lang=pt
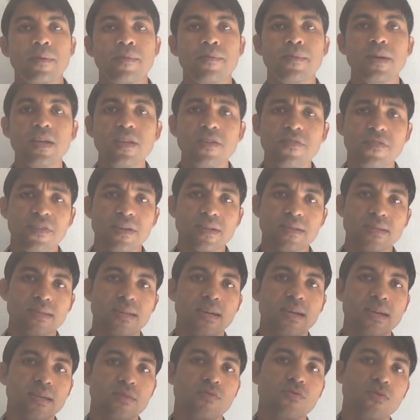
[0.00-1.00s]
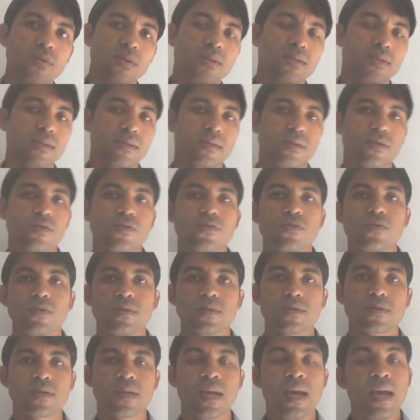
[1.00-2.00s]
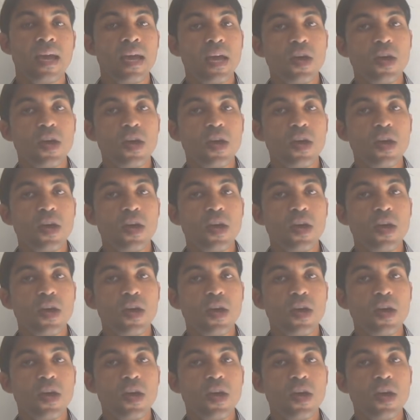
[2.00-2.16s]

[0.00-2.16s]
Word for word: manifestar todas essas coisas.